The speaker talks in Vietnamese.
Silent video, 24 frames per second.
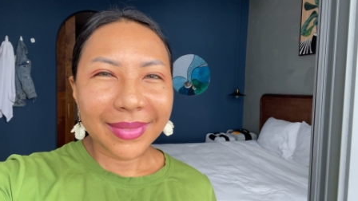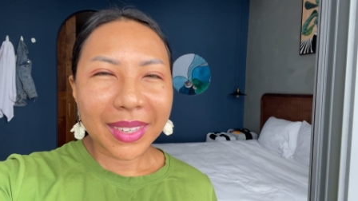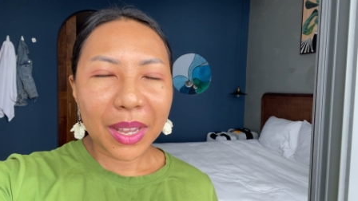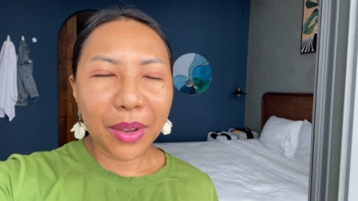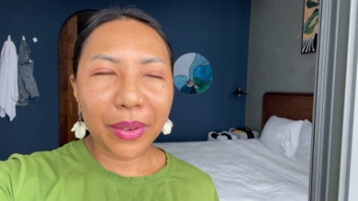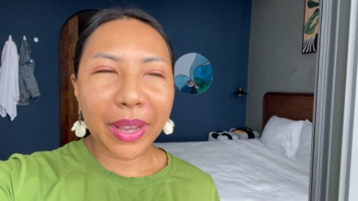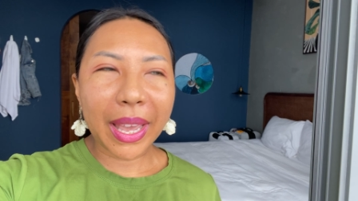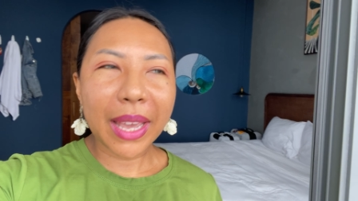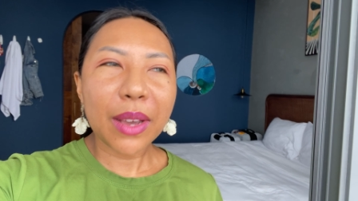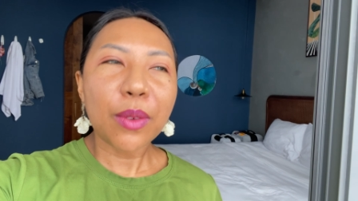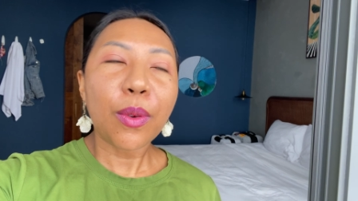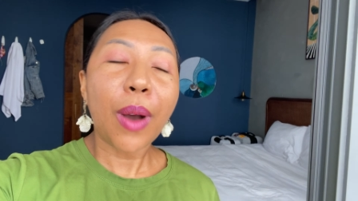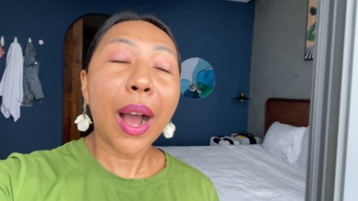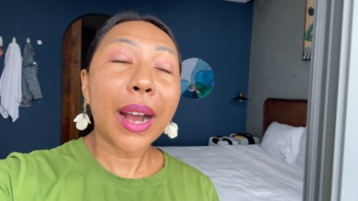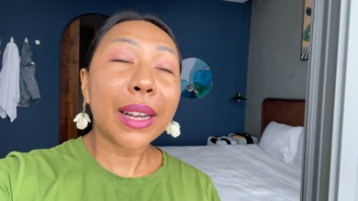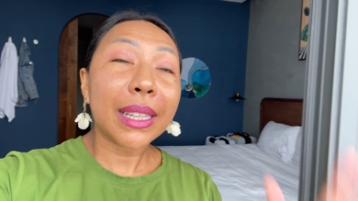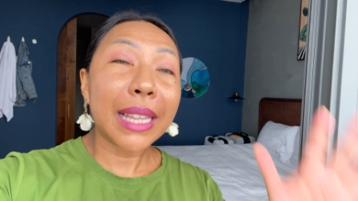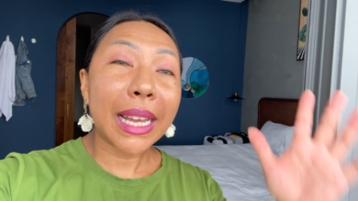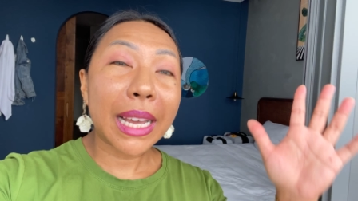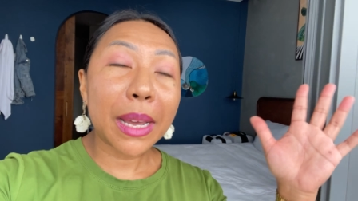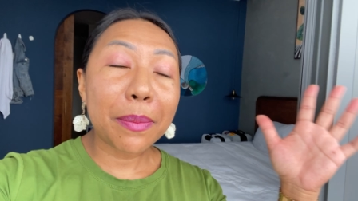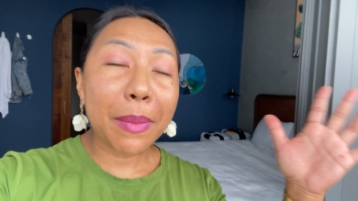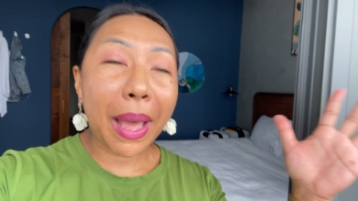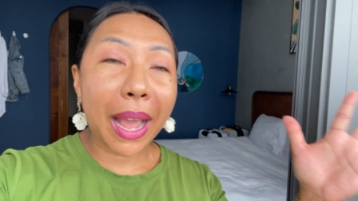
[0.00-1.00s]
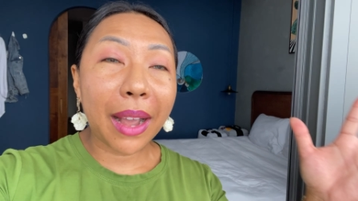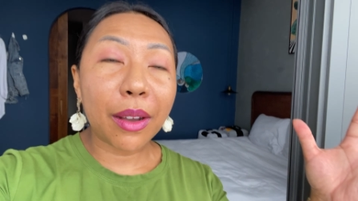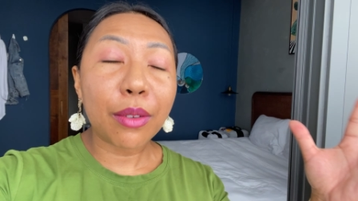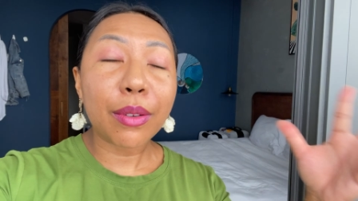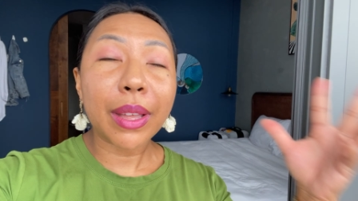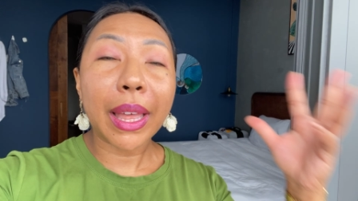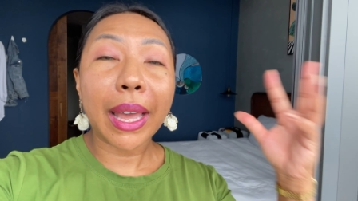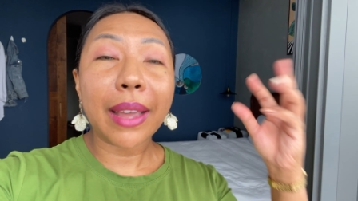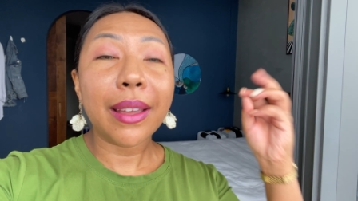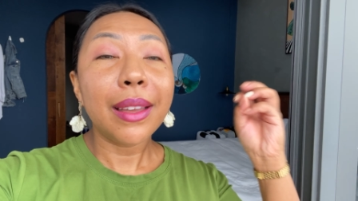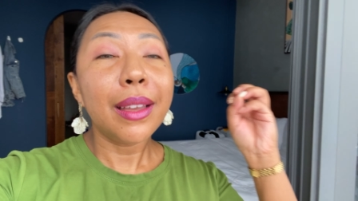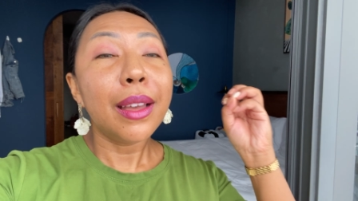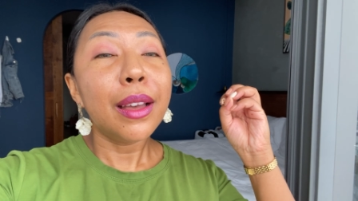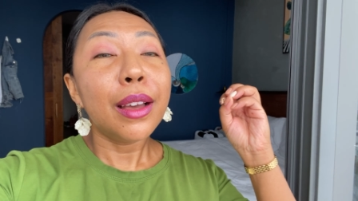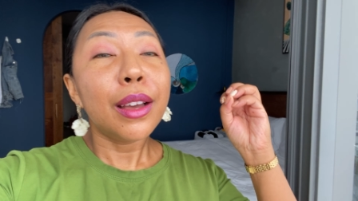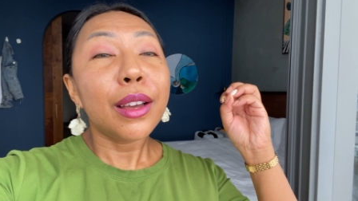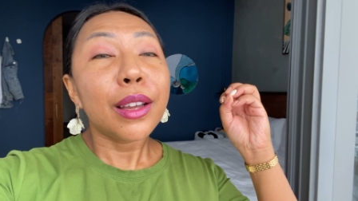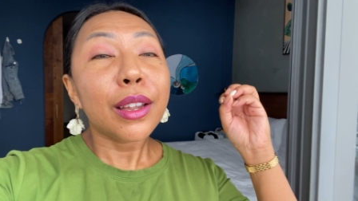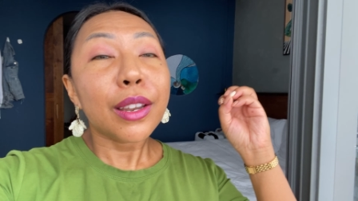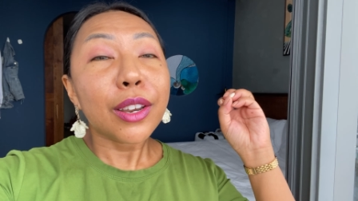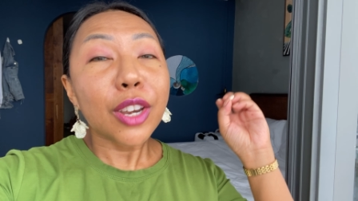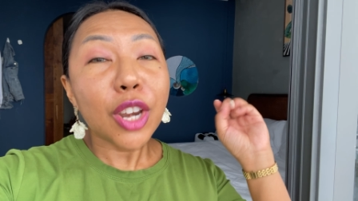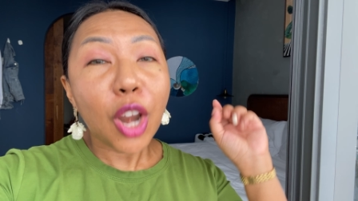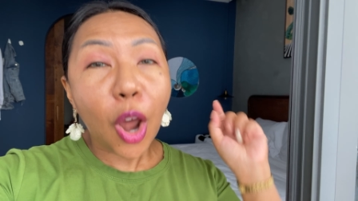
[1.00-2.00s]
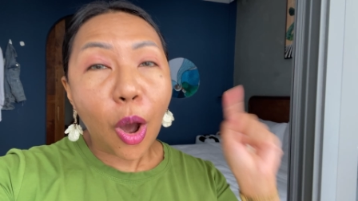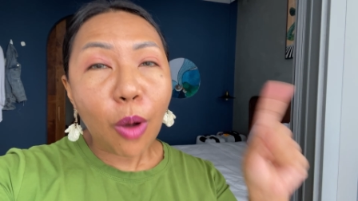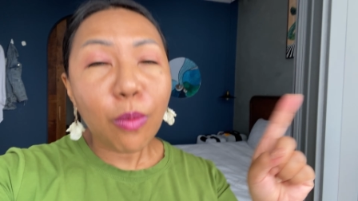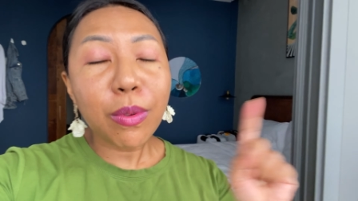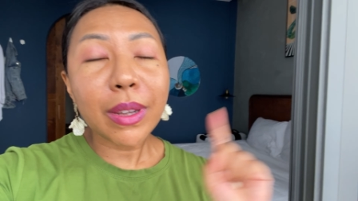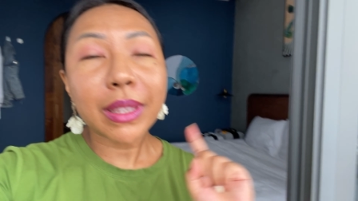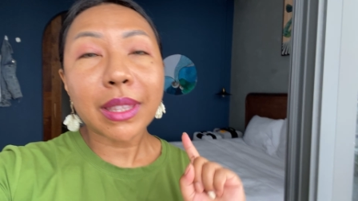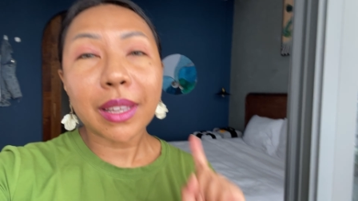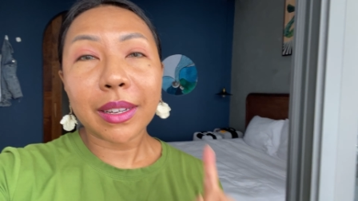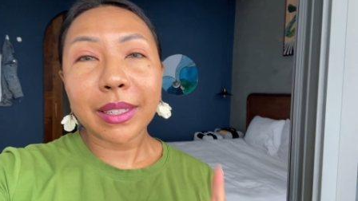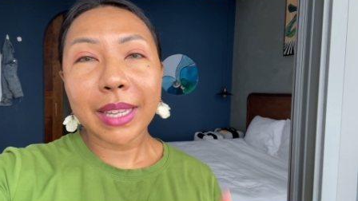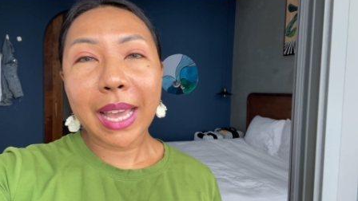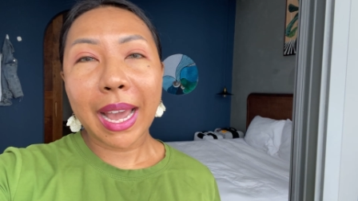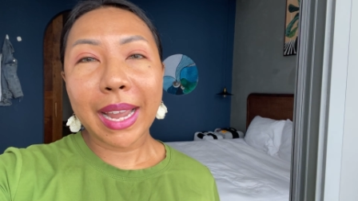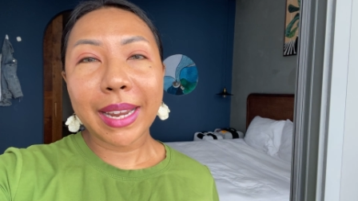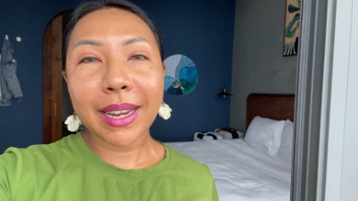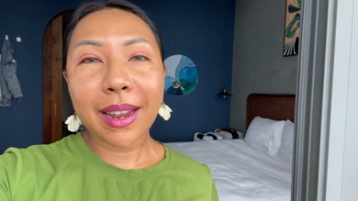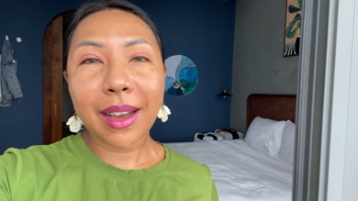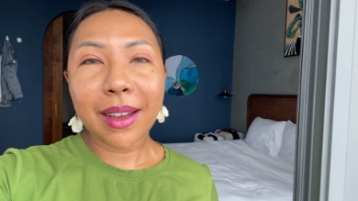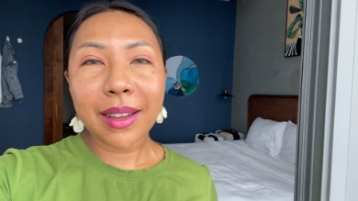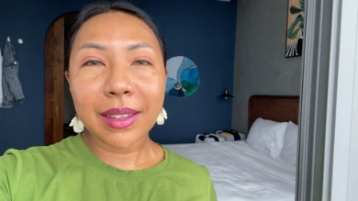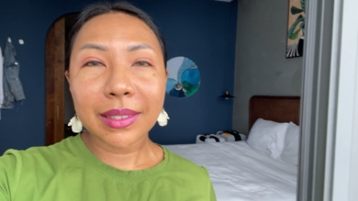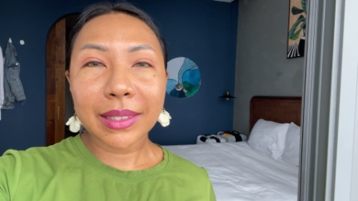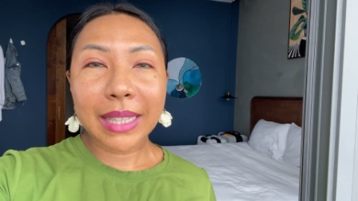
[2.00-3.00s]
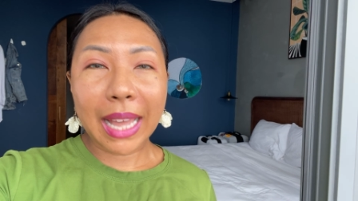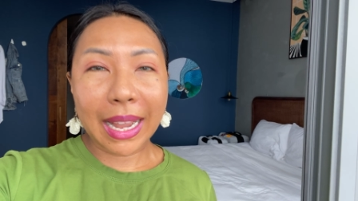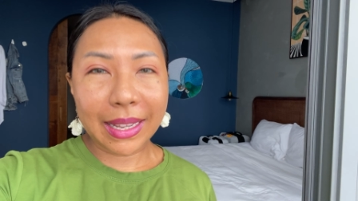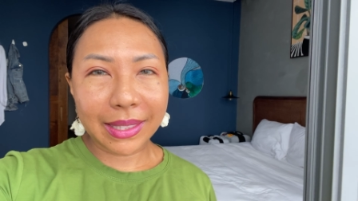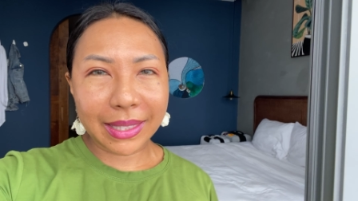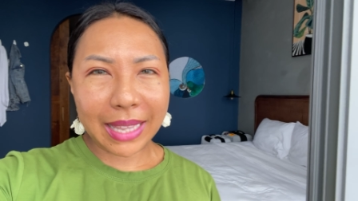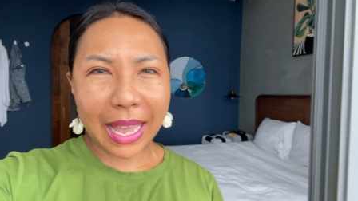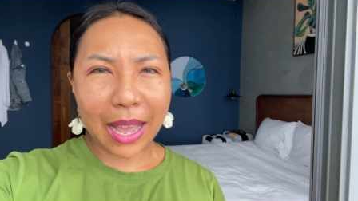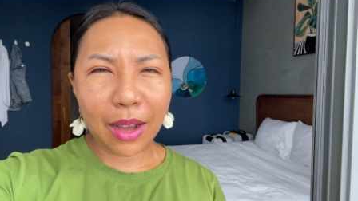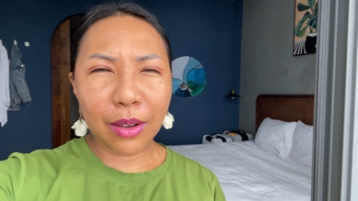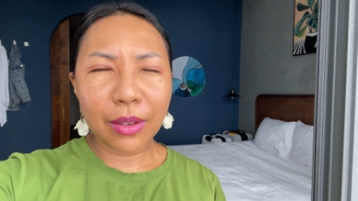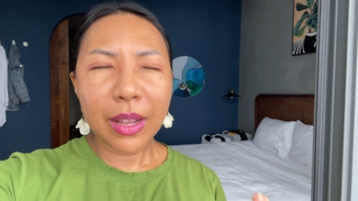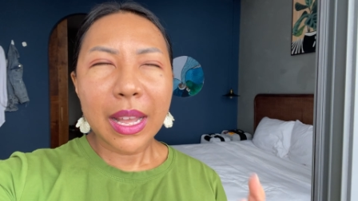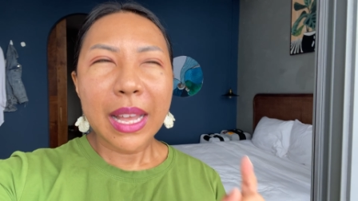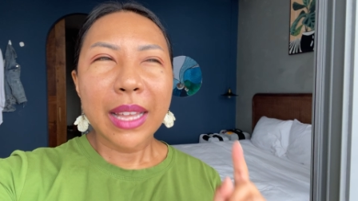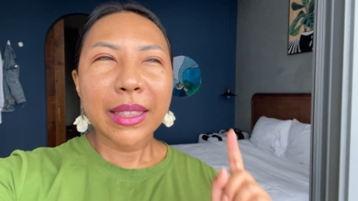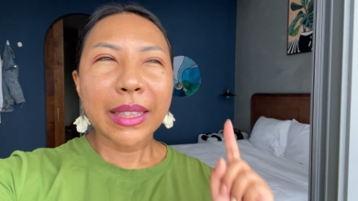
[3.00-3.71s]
ok hoặc là các bạn cũng có thể đốt cái tờ giấy đó tại sao